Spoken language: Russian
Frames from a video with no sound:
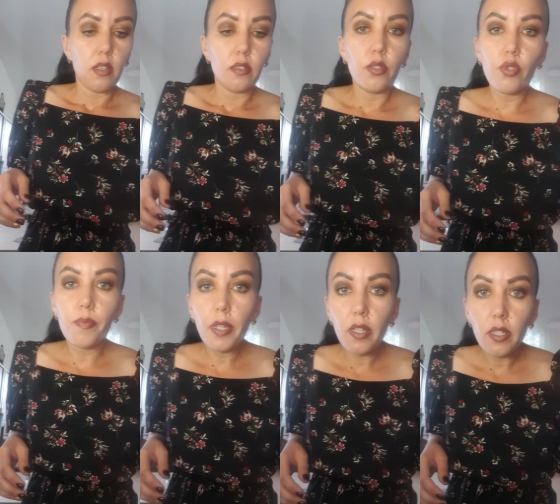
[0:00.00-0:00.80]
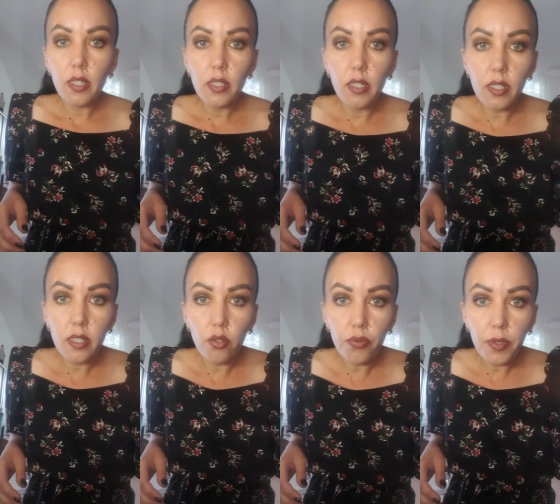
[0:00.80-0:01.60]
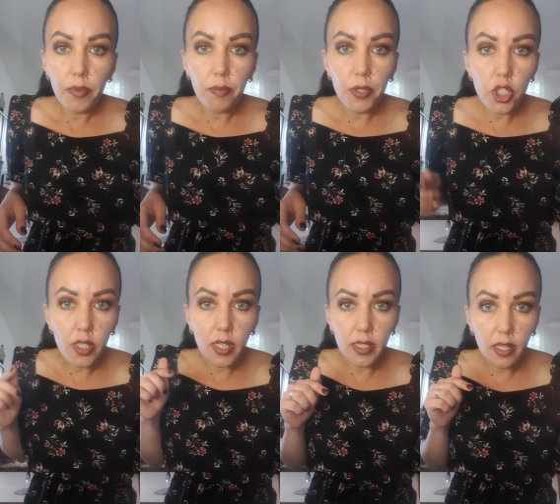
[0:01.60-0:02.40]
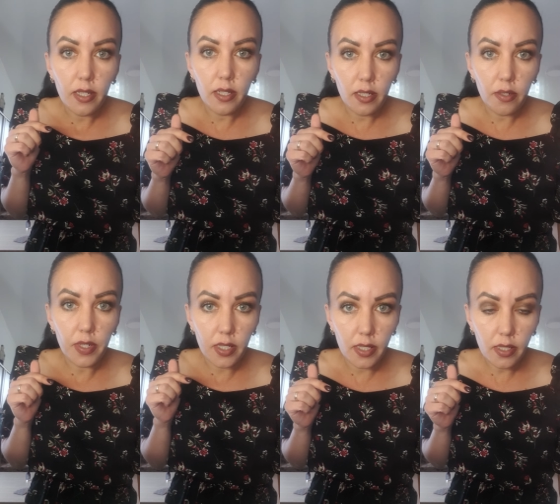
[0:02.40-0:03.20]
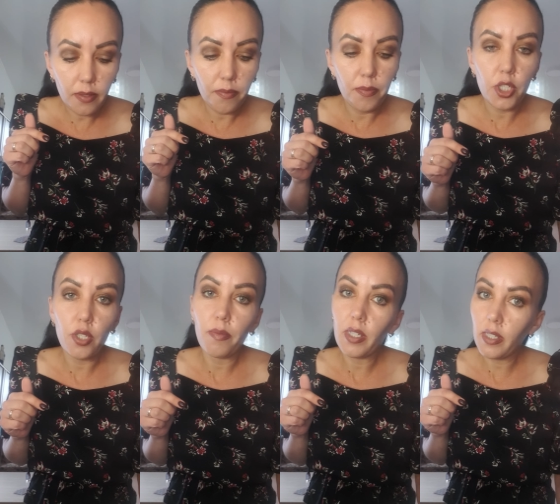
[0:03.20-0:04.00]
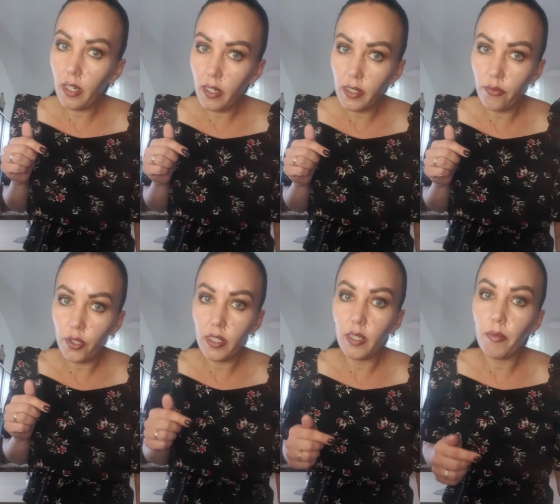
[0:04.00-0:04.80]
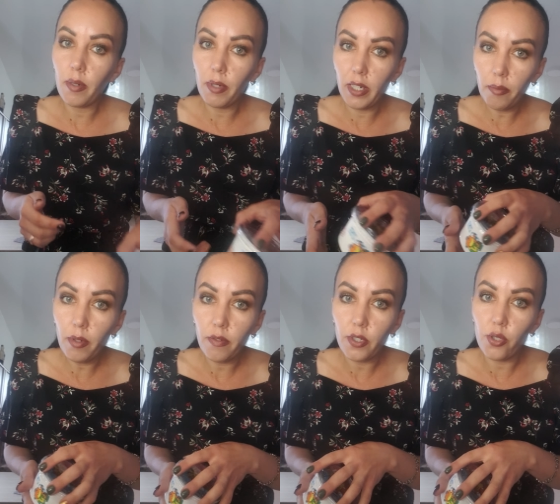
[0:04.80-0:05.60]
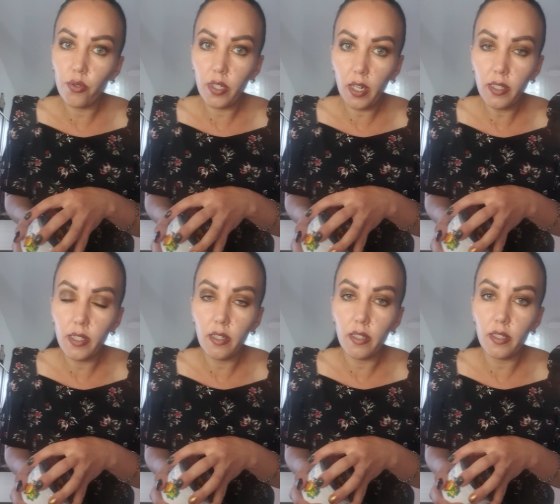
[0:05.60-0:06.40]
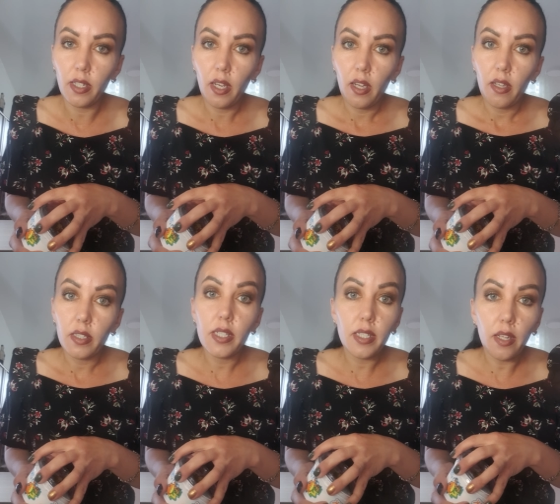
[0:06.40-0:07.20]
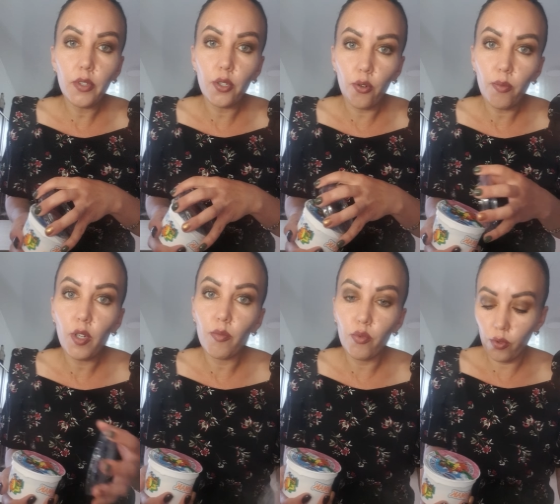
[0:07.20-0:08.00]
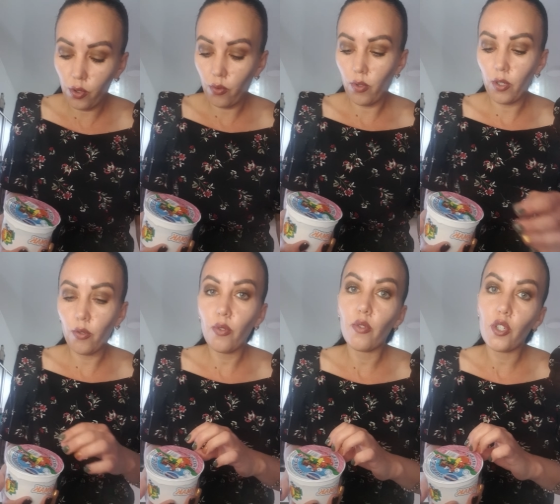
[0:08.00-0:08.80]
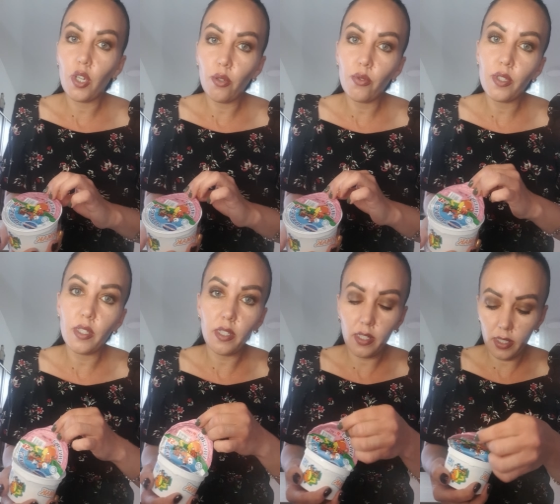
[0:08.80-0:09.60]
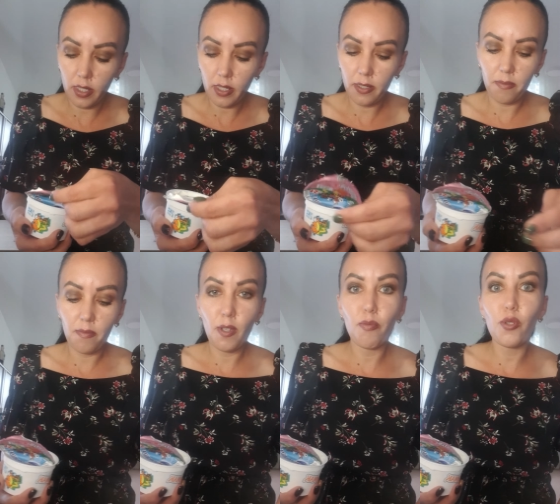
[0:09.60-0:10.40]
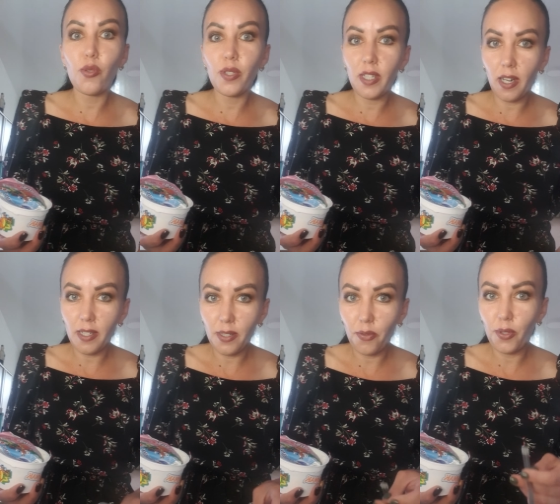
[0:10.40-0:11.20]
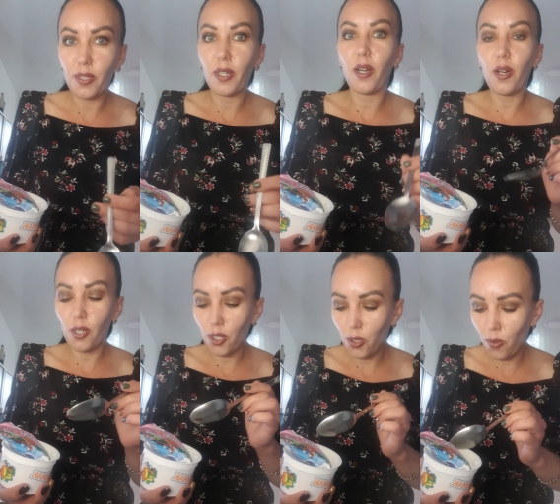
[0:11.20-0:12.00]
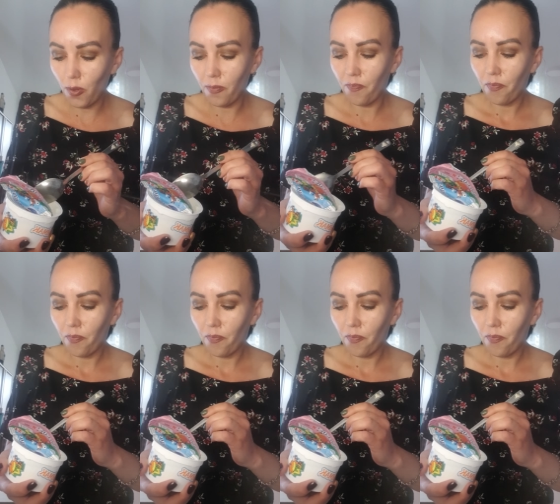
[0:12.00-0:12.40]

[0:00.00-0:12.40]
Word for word: Не успела я дойти до остановки, мне пишет хозяин этой квартиры, пишет мне, здравствуйте, не могли бы вы с утра делать, не ставить громко музыку, а то жалуются соседи. Я пишу, здравствуйте, хорошо.